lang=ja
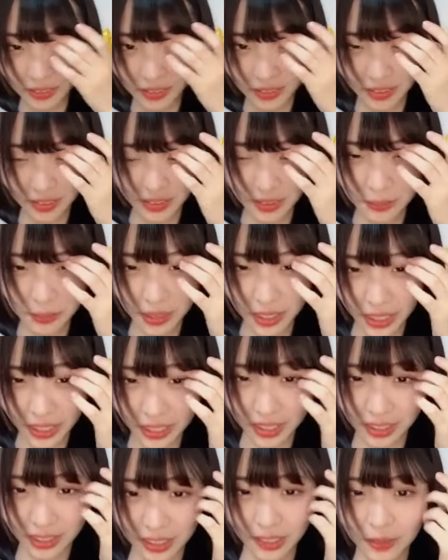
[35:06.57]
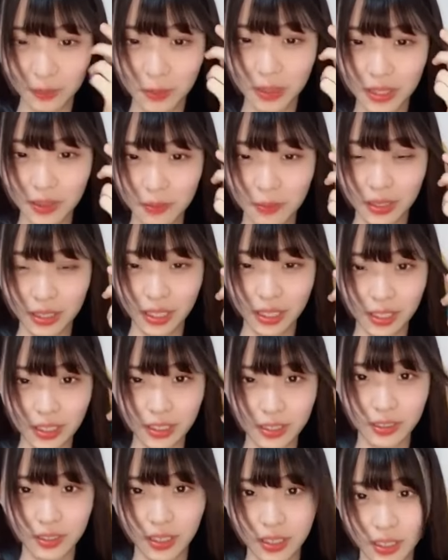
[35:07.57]
本当意味わかんないよねごめんねみんな
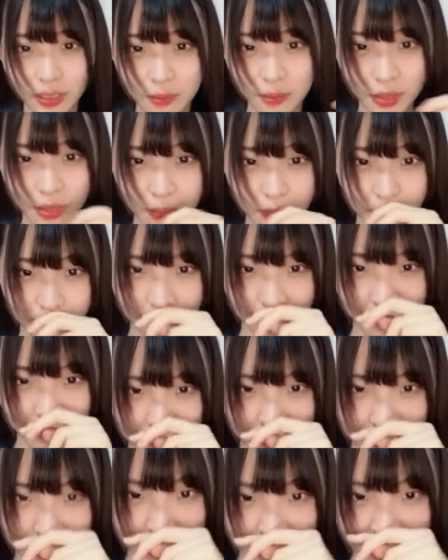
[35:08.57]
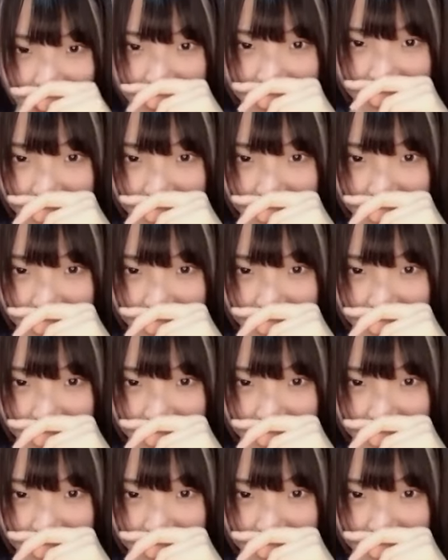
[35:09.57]
ちょただいまちょっ